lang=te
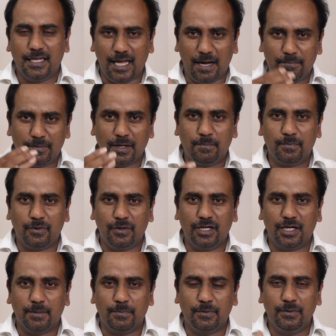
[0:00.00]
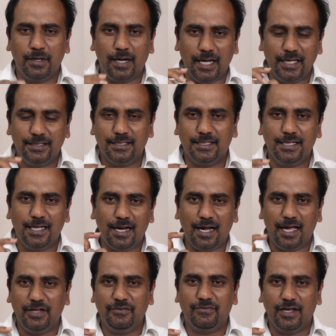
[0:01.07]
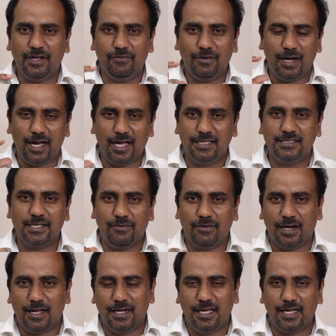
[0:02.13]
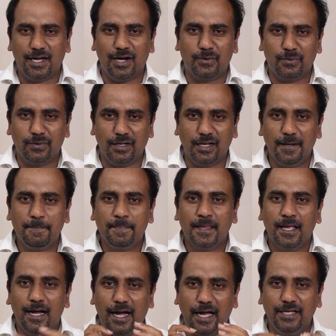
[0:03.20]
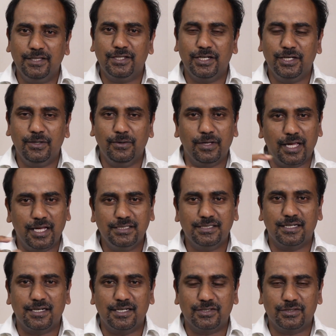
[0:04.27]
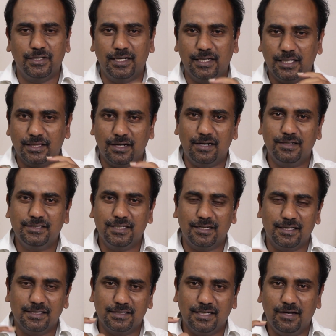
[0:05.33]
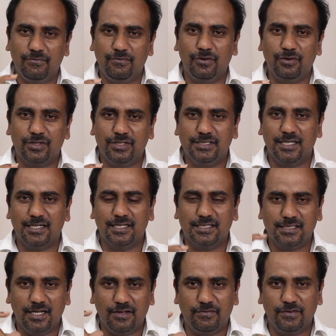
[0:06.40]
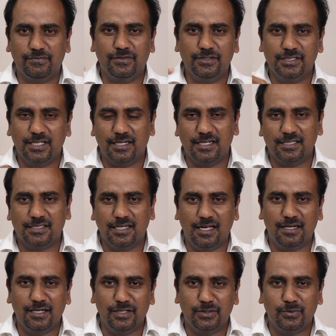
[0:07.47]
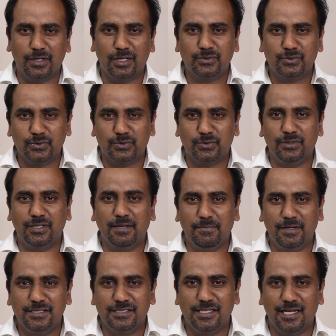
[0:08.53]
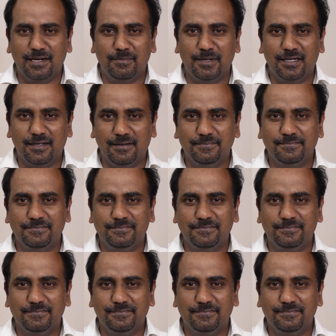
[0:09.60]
ల్యాప్టాప్ కొనేటప్పుడు ఐ త్రీయా ఐ ఫైవా ఐ సెవెన్ అనే కాకుండా ఐ త్రీలో ఏ జనరేషన్ అంటే థర్డ్ జనరేషనా ఫోర్త్ జనరేషనా ఫిఫ్త్ జనరేషనా అనేది కూడా చూసుకుంటే అనమాట